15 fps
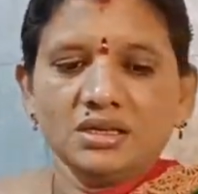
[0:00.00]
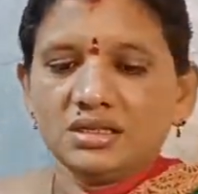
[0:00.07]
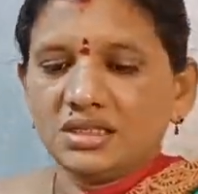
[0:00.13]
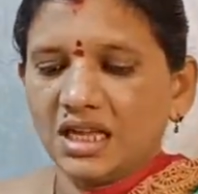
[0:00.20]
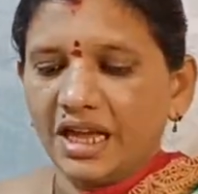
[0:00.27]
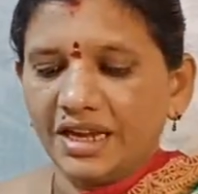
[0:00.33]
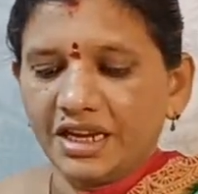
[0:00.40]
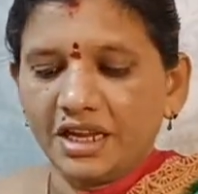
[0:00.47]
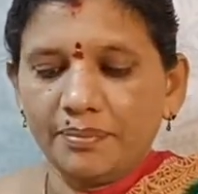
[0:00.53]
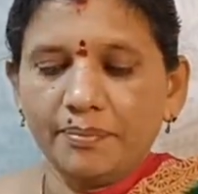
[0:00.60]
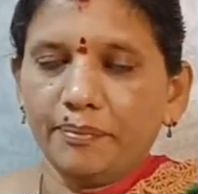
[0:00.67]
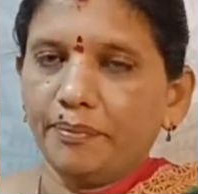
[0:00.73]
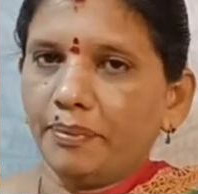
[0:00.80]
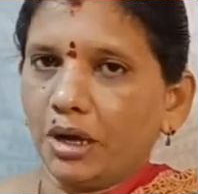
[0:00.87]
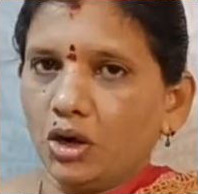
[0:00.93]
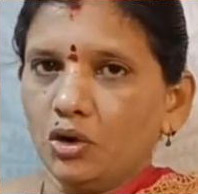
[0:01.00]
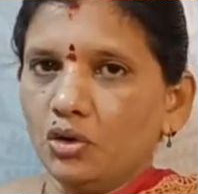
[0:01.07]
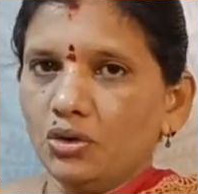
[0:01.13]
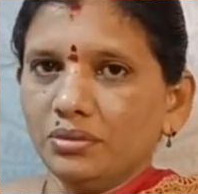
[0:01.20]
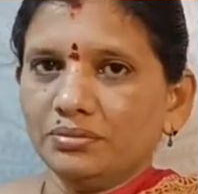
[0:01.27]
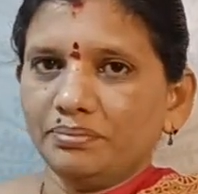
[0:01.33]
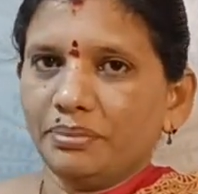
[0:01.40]
శారీకి పళ్ళు
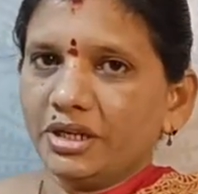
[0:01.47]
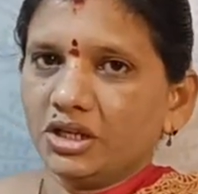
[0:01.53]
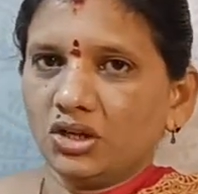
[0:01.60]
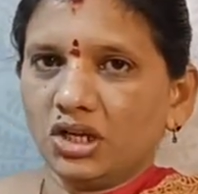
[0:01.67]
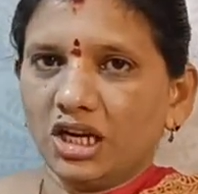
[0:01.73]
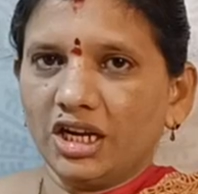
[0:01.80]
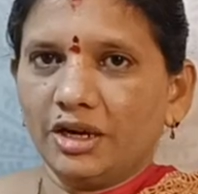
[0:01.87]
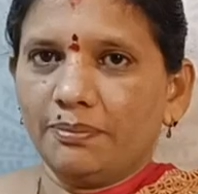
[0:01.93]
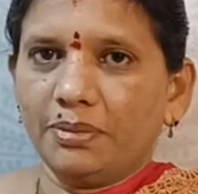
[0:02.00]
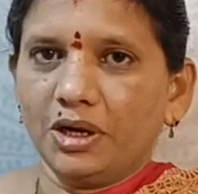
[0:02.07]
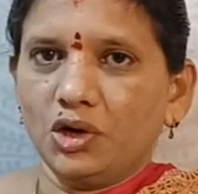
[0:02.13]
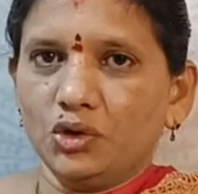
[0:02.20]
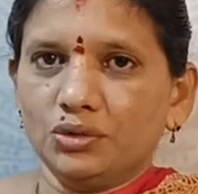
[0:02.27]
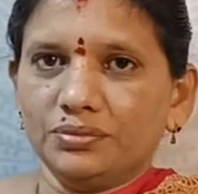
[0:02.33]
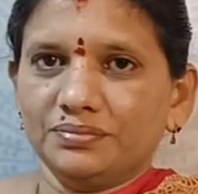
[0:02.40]
పింక్ కలర్ పళ్ళు